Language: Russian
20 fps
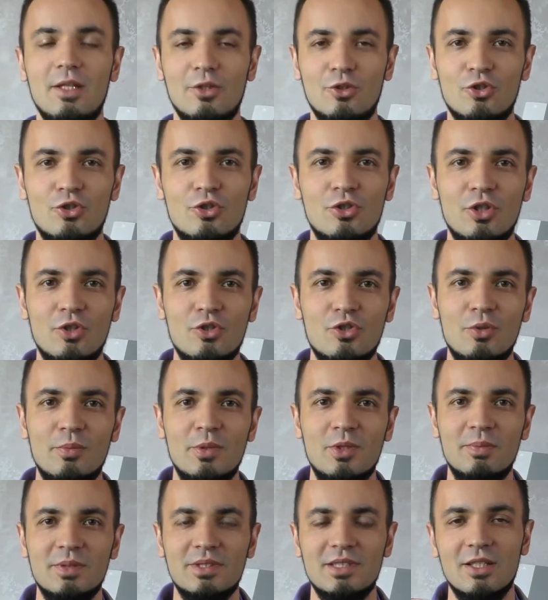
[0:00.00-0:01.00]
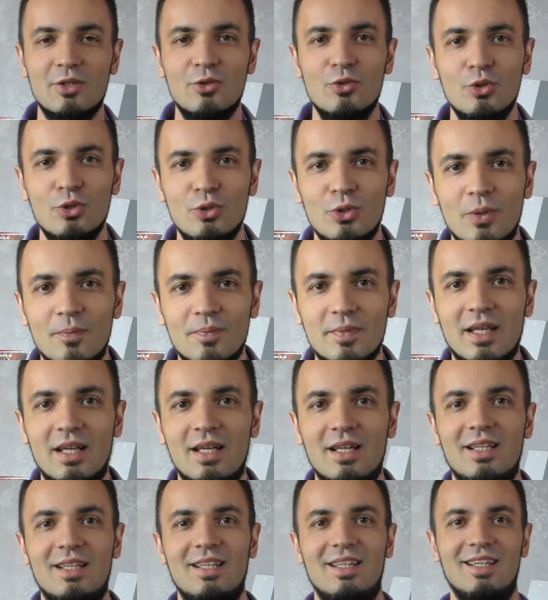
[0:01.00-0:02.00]
То, что должно быть по закону,
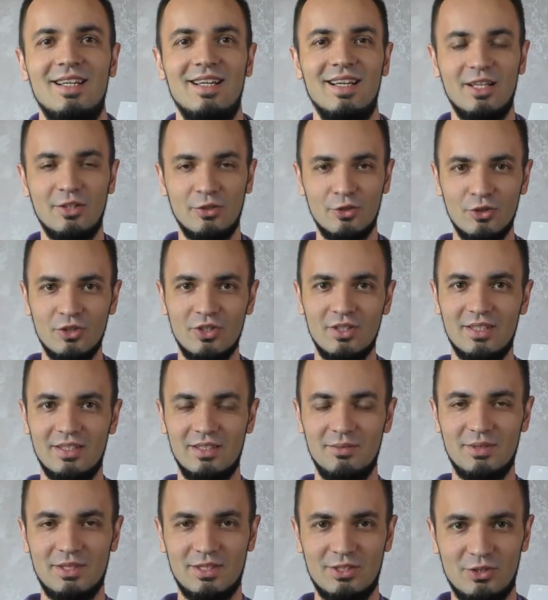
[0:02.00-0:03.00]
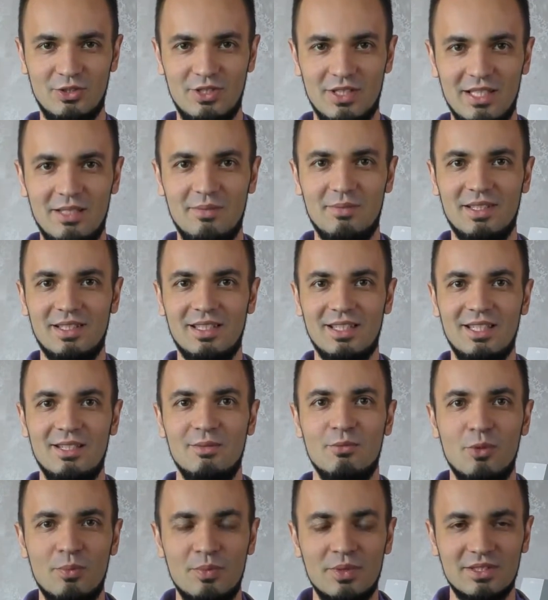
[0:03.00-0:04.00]
а, оно именно судья именно
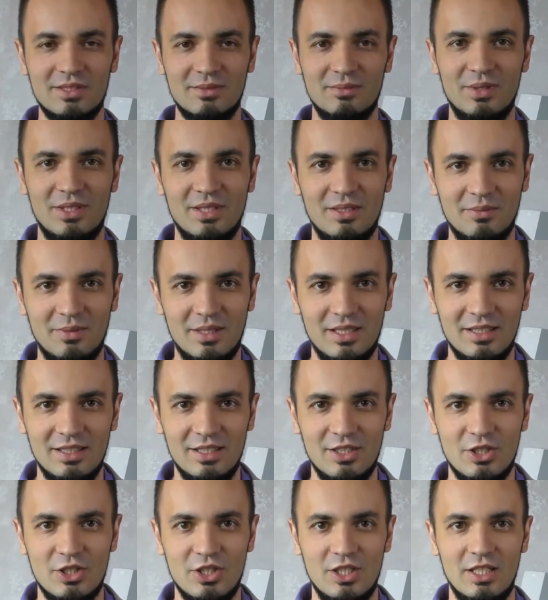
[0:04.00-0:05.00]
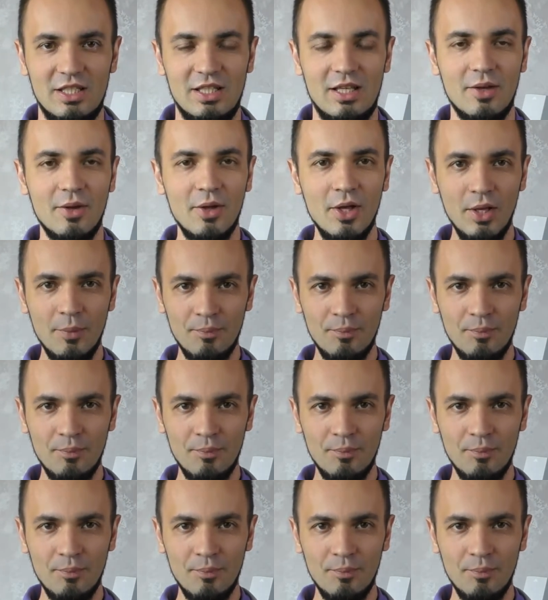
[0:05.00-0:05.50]
таким образом принимает решение.